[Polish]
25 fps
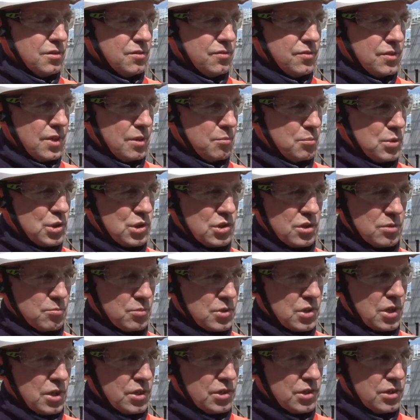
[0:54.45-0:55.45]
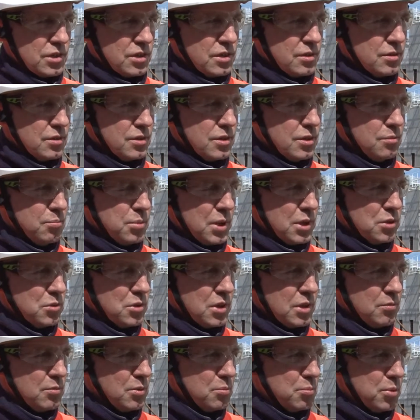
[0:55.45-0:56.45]
w najbliższym czasie e,
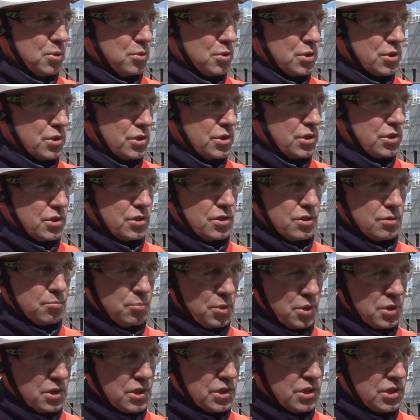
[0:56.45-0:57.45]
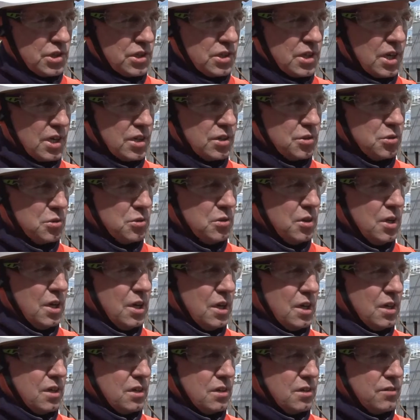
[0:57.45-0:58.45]
planujemy położyć pokrycie dachu,
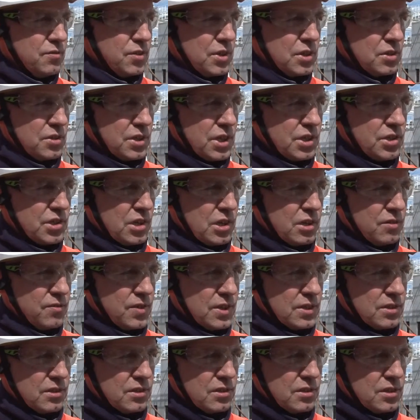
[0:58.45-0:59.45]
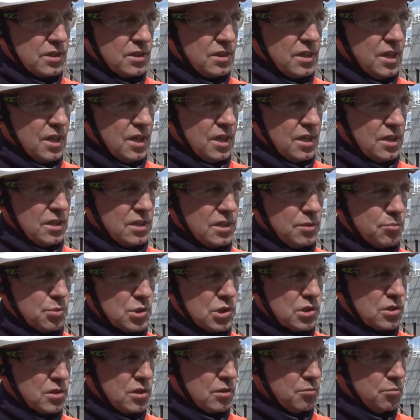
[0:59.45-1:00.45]
wykonać elewację i
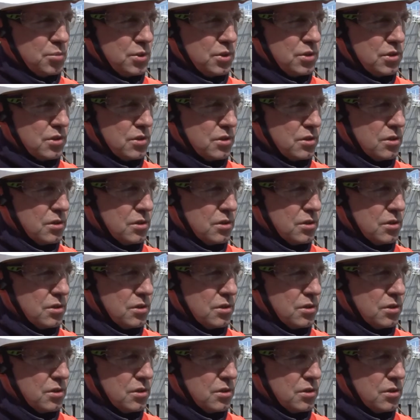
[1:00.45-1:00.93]
przystąpić